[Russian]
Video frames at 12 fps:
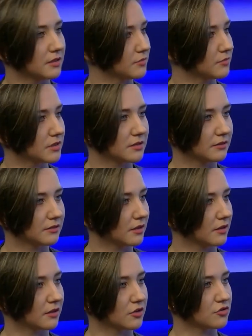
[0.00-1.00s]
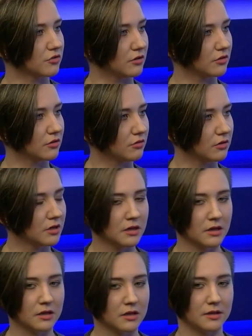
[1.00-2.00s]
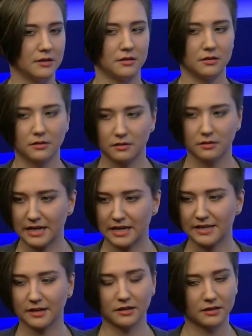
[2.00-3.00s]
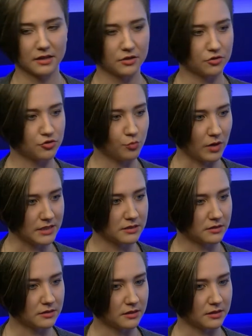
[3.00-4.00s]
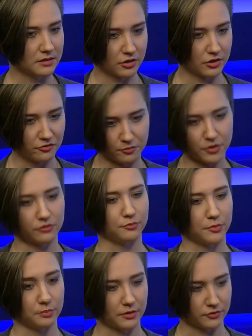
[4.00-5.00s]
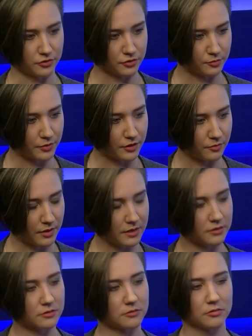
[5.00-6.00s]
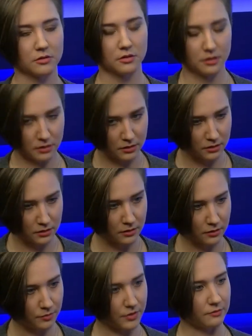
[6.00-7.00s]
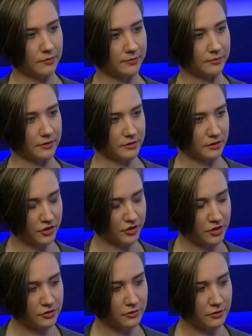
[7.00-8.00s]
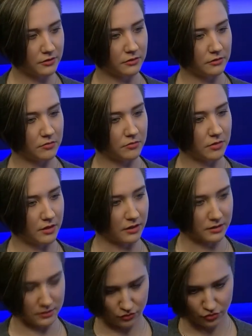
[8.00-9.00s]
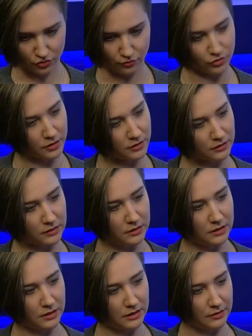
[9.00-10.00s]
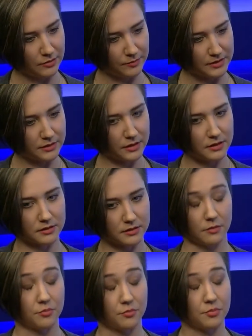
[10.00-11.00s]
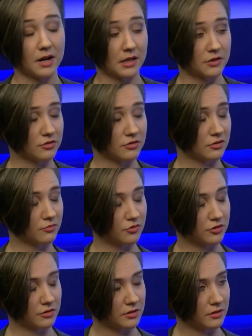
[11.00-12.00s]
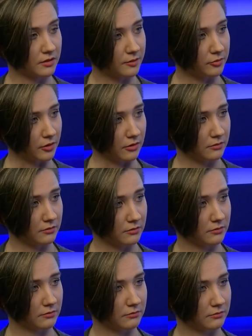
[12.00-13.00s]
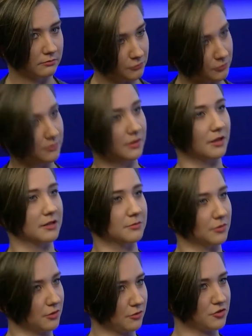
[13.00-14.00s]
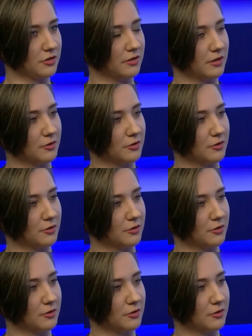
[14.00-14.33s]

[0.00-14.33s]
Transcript: и мне стало так хорошо и легко. И я никогда не ищу мастера. Я зашла в первую попавшуюся парикмахерскую, к первой попавшейся женщине. Она оказалась очень бойкой. Она меня подстригла и сказала, правильно, что ты мучился этой копной. Ну, класс, мне такой человек и